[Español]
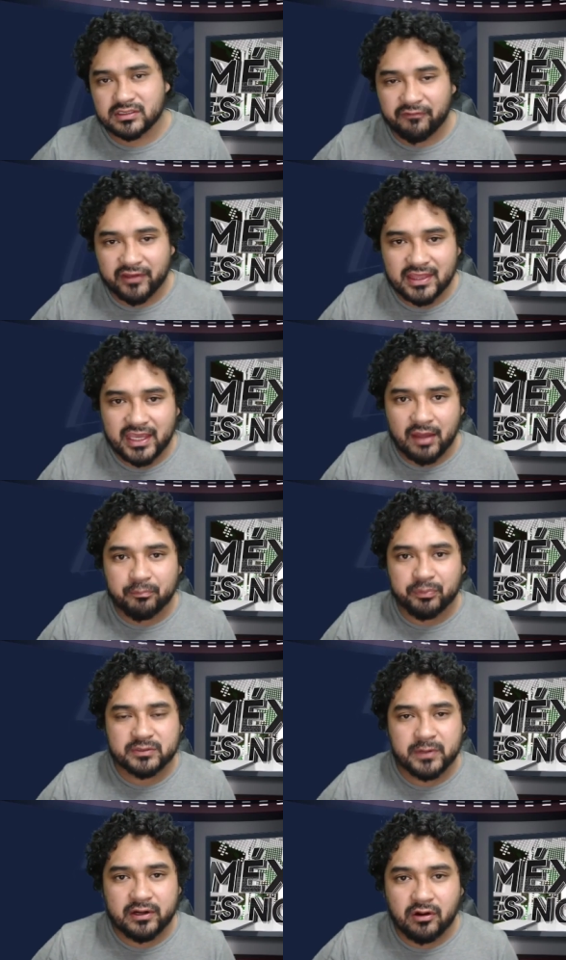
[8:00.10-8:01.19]
defendían, pues
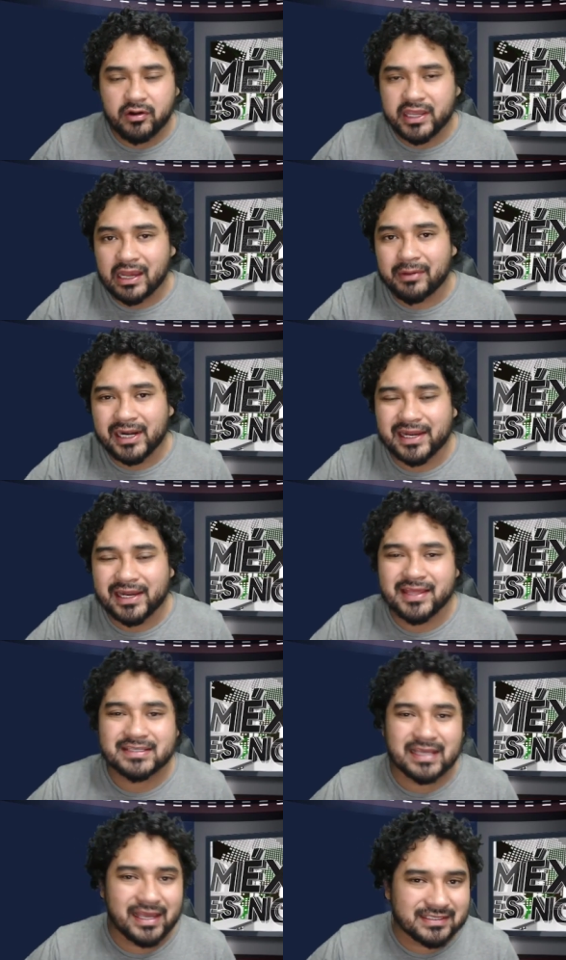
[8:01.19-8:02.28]
bueno, la única manera de
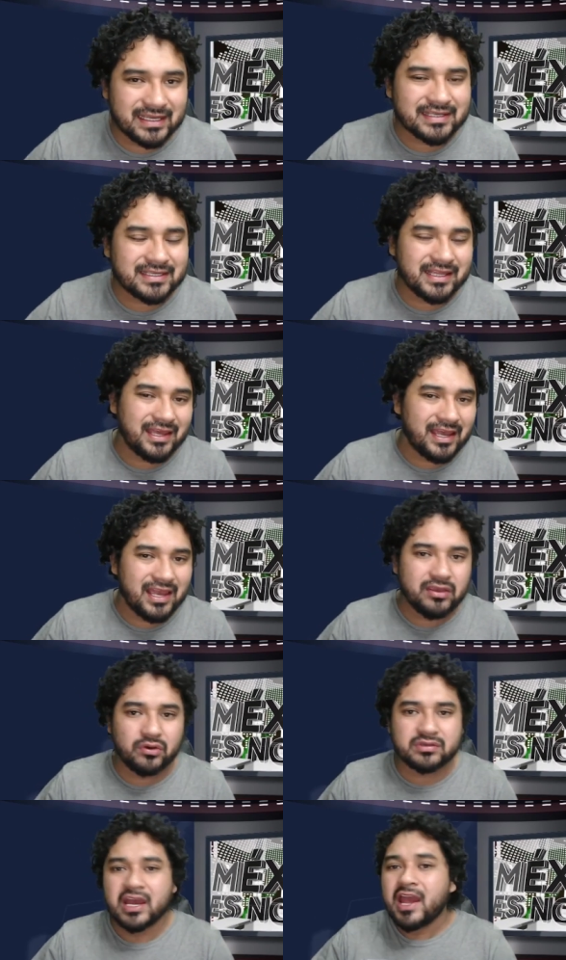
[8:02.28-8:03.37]
deshacerse de
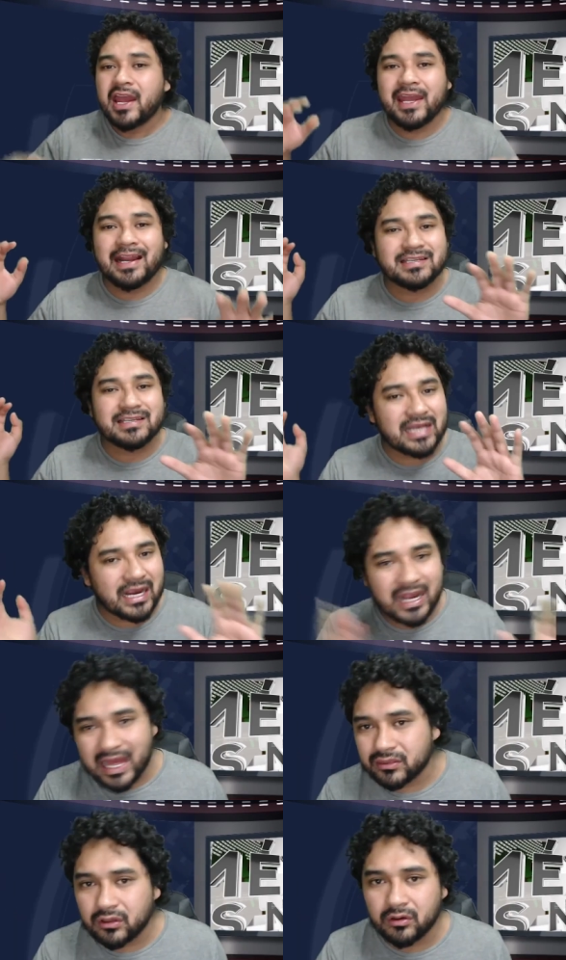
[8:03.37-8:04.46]
ellos era
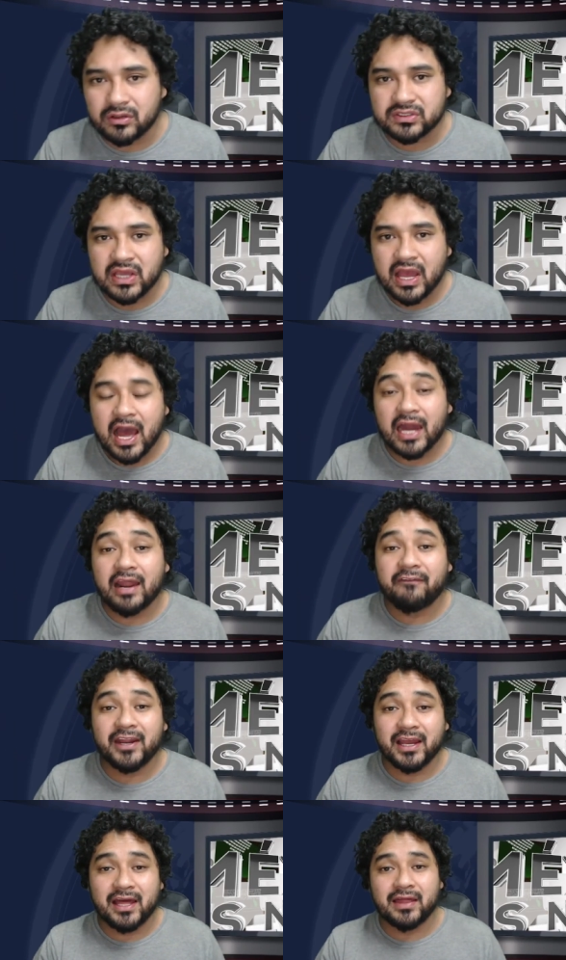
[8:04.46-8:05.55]
sacándolos a la
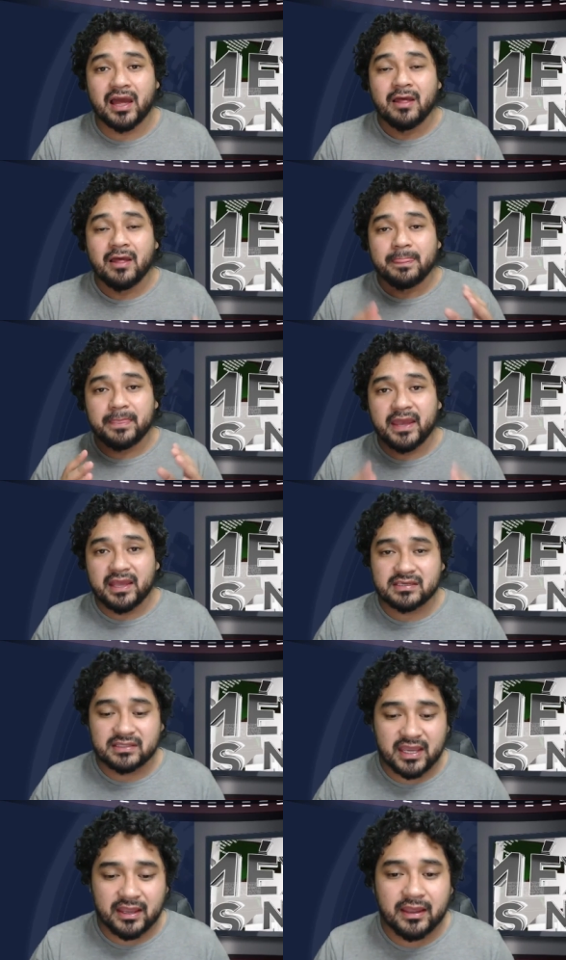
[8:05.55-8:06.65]
fregada de este...